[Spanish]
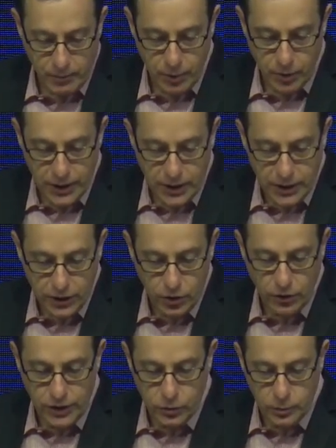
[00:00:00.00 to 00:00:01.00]
por el
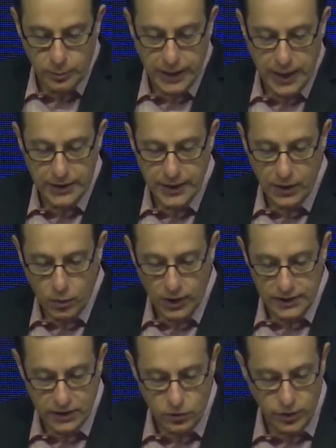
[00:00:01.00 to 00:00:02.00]
Dios de tu Padre, el
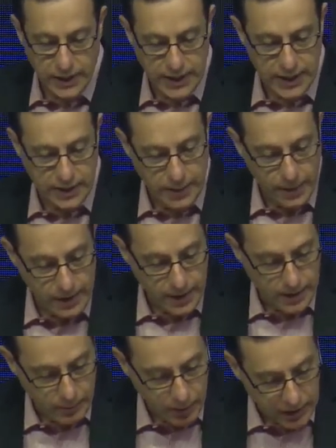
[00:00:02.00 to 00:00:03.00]
cual te ayudará,
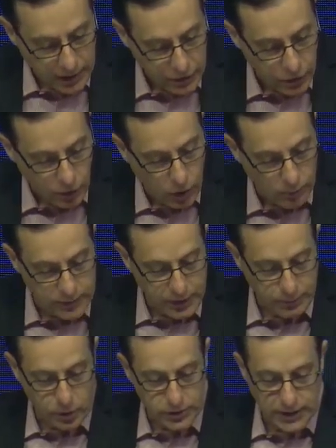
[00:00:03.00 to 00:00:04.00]
por el Dios
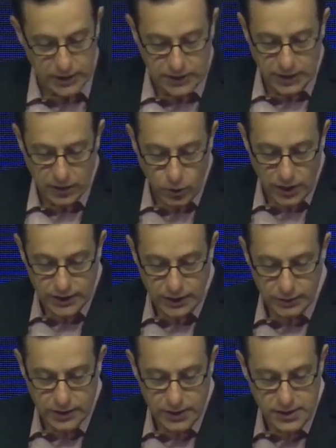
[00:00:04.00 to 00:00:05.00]
omnipotente, el cual te
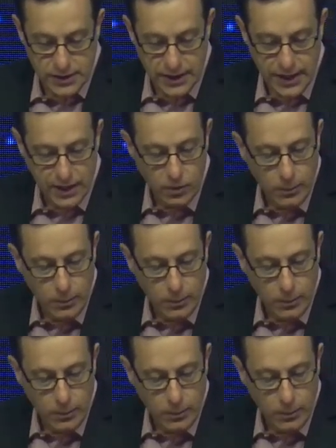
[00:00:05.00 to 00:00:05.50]
bendecirá con